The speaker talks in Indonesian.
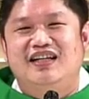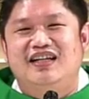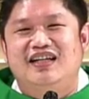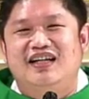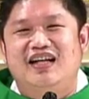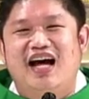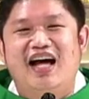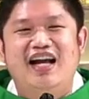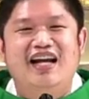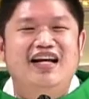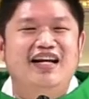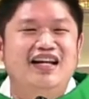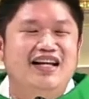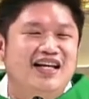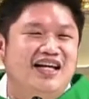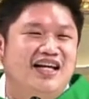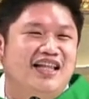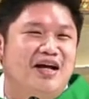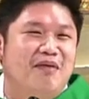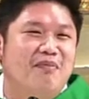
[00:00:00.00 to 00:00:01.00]
Hari ini
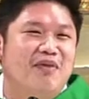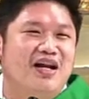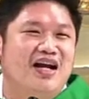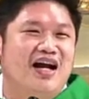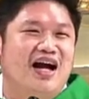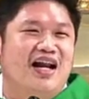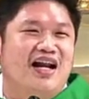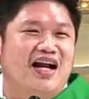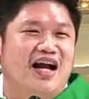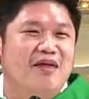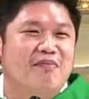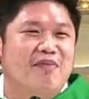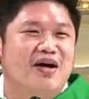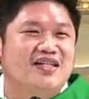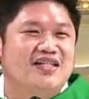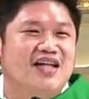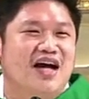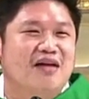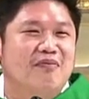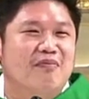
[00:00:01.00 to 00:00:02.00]
kita mendengarkan
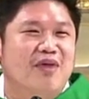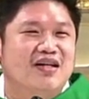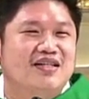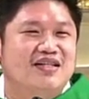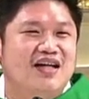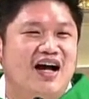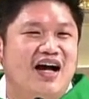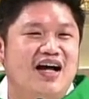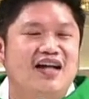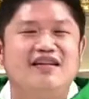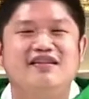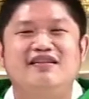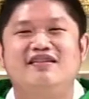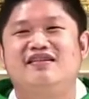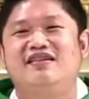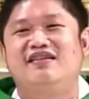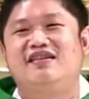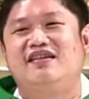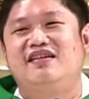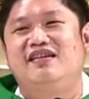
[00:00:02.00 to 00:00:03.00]
bacaan-bacaan
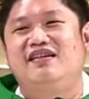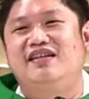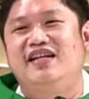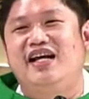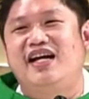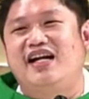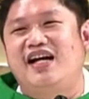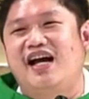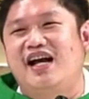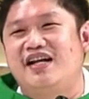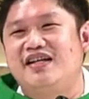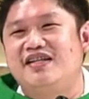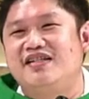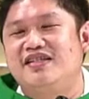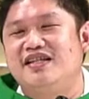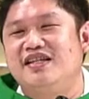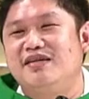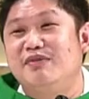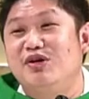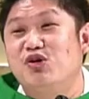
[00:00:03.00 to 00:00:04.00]
di
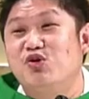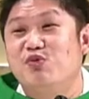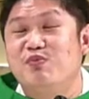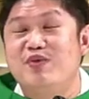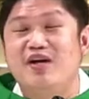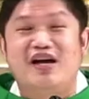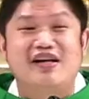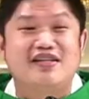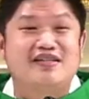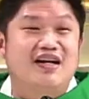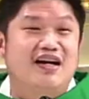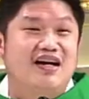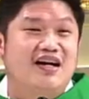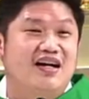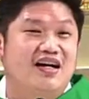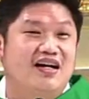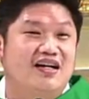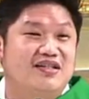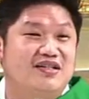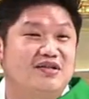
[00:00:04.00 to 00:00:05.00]
Ekaristi minggu biasa
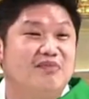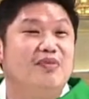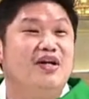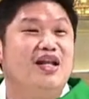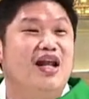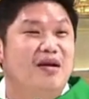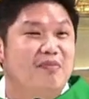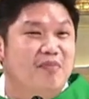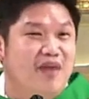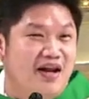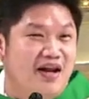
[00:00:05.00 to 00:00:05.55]
ke-19.